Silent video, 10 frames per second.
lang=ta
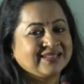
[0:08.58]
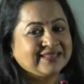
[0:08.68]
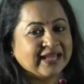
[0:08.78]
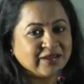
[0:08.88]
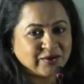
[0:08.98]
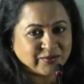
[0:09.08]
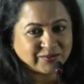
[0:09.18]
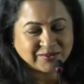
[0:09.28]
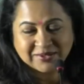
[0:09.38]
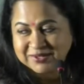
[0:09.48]
தேங்க்யூ
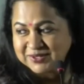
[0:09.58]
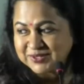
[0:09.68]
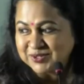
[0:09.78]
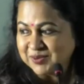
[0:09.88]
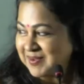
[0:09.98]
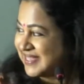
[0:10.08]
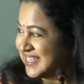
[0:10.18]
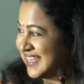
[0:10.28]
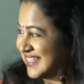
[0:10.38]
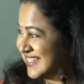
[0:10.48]
ஸோ மச்
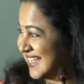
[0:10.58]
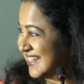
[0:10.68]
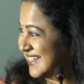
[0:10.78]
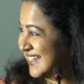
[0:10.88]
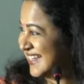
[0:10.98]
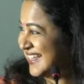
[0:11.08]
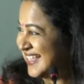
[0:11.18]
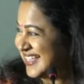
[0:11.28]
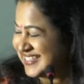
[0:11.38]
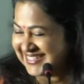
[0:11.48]
சரண்
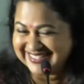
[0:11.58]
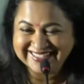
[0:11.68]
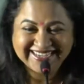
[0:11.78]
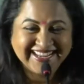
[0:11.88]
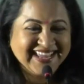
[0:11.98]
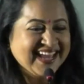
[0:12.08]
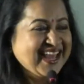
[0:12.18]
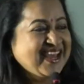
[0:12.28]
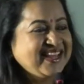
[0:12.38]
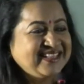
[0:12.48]
சரண்
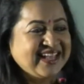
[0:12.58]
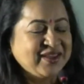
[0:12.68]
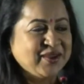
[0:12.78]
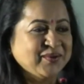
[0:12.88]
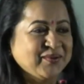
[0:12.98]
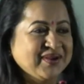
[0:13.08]
தேங்க்யூ